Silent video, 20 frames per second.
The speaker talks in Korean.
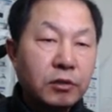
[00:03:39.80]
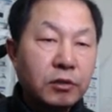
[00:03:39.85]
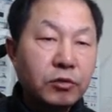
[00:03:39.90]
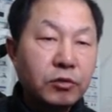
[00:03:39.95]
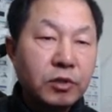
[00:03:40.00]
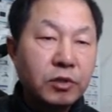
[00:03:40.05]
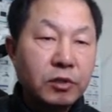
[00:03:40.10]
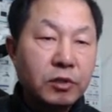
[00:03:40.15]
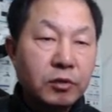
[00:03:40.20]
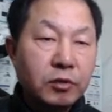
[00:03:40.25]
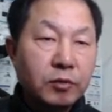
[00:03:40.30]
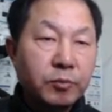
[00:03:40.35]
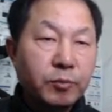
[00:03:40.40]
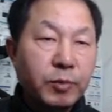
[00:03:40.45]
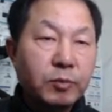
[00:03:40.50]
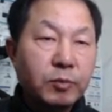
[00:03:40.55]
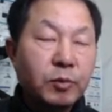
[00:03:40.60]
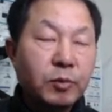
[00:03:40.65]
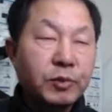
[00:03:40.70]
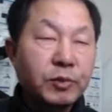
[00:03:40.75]
터득했던
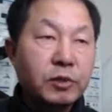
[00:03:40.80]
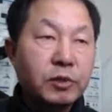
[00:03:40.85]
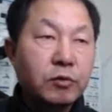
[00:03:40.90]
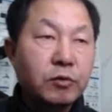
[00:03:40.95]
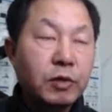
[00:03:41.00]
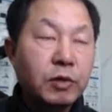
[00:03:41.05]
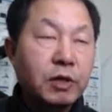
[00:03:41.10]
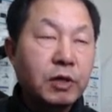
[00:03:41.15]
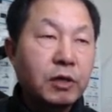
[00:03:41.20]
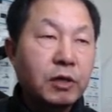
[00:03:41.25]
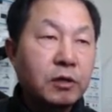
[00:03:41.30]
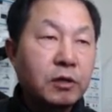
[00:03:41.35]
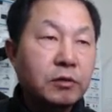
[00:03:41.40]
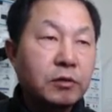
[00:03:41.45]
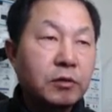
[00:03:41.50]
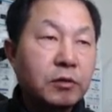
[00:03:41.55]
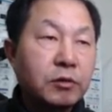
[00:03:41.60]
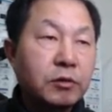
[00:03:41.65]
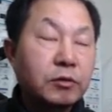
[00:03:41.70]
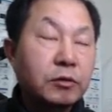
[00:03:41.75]
방법들과
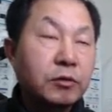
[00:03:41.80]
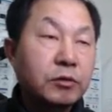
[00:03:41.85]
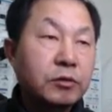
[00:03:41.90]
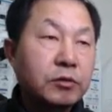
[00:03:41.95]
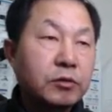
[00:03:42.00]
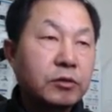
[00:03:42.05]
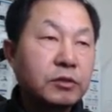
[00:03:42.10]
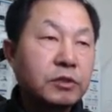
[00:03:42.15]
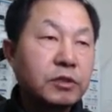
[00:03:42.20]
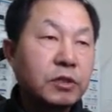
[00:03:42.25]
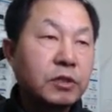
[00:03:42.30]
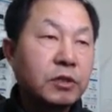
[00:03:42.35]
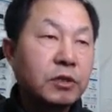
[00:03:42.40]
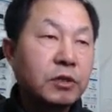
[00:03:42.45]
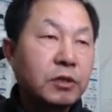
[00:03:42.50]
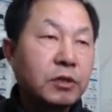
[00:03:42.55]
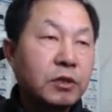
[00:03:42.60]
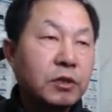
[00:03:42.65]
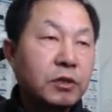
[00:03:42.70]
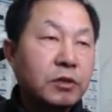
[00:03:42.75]
이런 것들을 이제
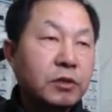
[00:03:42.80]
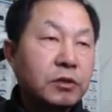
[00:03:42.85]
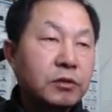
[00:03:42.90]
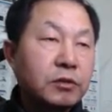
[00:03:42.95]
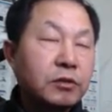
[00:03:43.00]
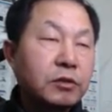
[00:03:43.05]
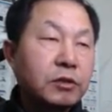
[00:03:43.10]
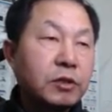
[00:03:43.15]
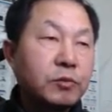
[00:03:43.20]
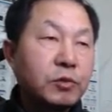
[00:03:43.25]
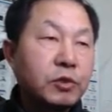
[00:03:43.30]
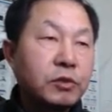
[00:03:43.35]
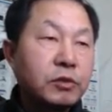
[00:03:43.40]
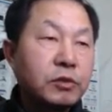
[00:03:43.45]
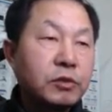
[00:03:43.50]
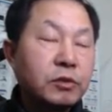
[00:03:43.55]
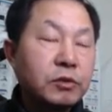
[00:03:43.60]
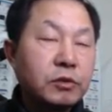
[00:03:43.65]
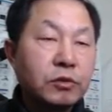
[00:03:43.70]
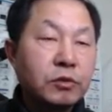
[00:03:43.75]

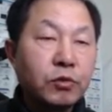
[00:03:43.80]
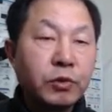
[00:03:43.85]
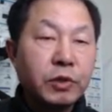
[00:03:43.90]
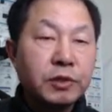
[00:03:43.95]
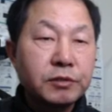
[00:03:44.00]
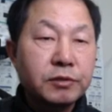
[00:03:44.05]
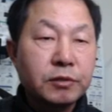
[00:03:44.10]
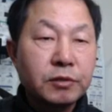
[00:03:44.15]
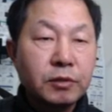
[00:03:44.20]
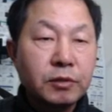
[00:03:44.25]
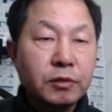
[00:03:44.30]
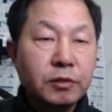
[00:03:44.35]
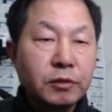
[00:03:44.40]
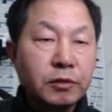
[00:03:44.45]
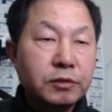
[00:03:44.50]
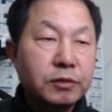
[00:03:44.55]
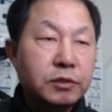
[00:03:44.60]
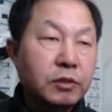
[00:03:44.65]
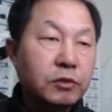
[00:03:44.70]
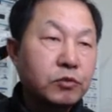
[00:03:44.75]
그림을 통해서
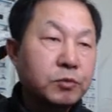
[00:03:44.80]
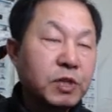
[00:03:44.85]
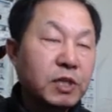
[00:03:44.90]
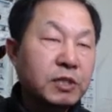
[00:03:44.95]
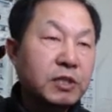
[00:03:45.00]
이제 좀